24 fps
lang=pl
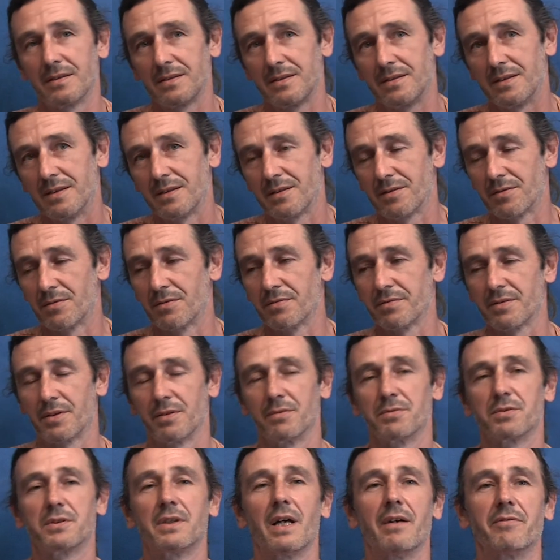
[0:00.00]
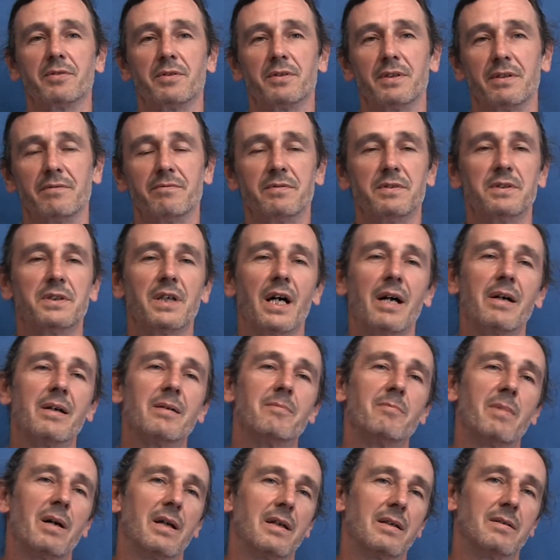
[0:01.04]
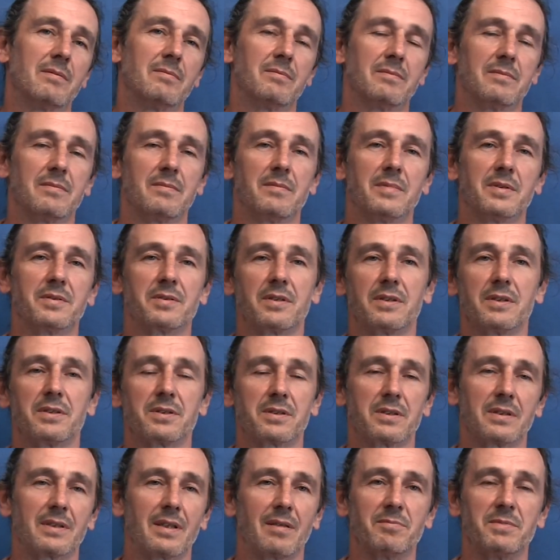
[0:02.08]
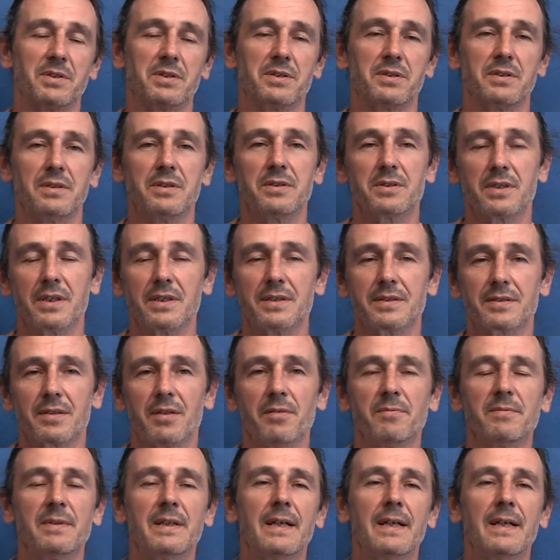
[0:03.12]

Tych krów to już dawno nie widziałem, ale może jeszcze tam gdzieś niżej są.